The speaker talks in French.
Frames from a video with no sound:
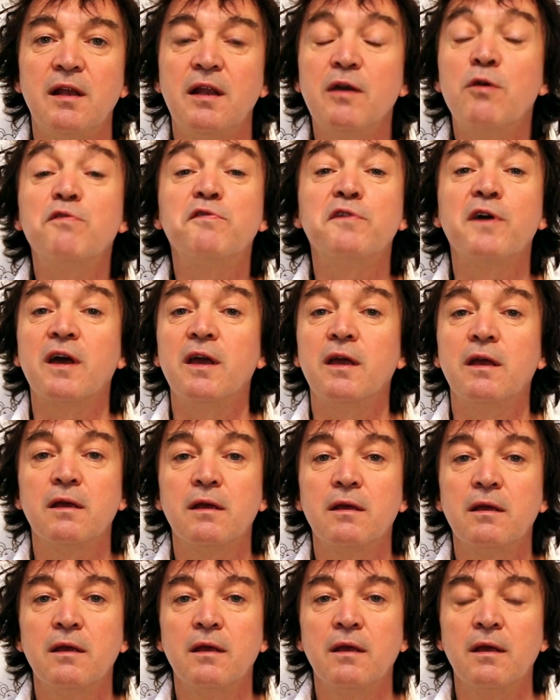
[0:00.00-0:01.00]
Léo Ferret.
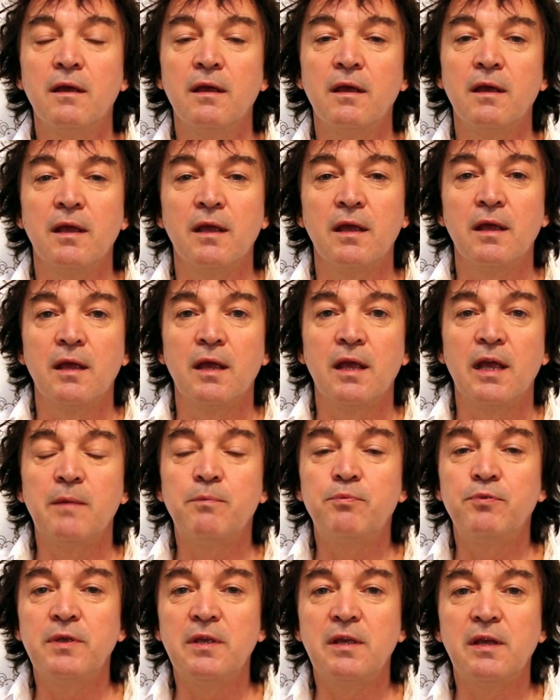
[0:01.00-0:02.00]
Et
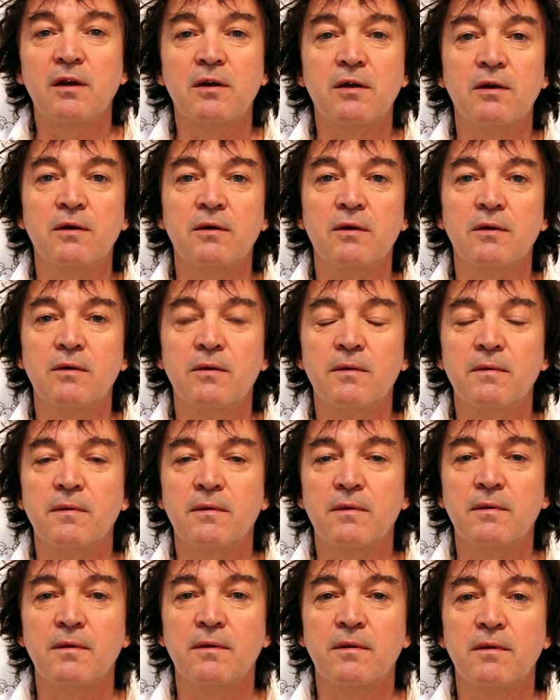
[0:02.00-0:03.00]
puis, euh,
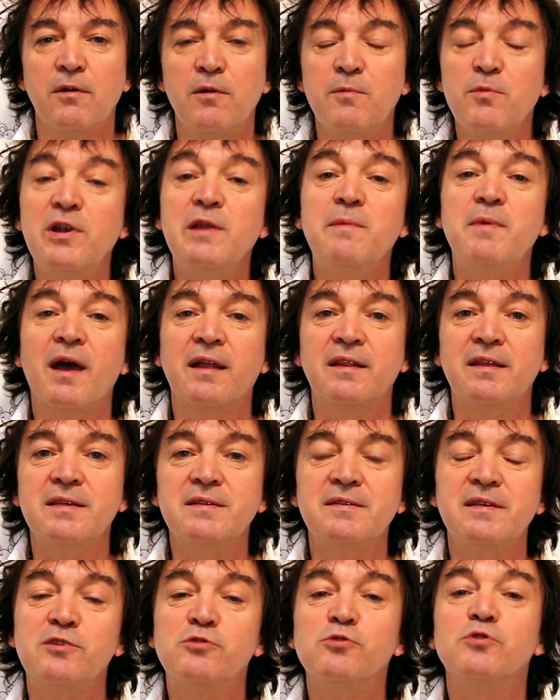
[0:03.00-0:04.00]
le mot liberté,
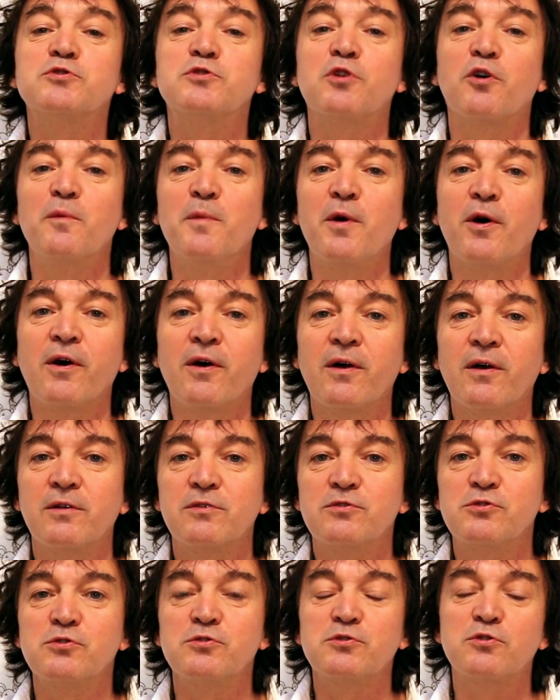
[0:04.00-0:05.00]
c'est Joe Strummer.
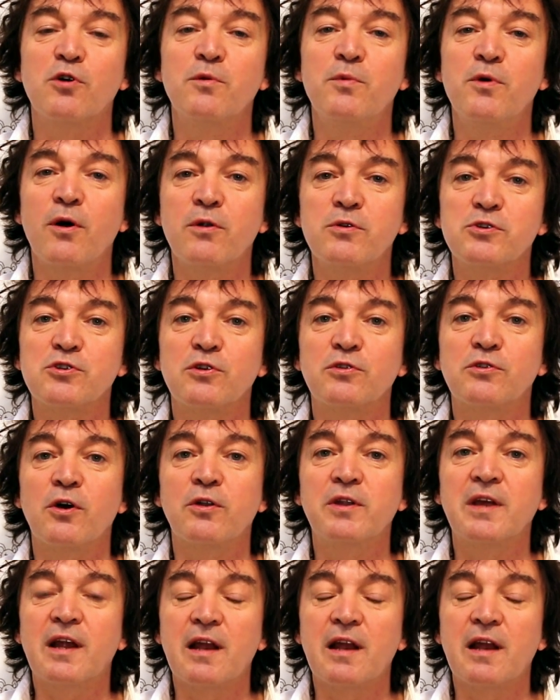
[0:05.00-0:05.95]
Joe Strummer, le chanteur des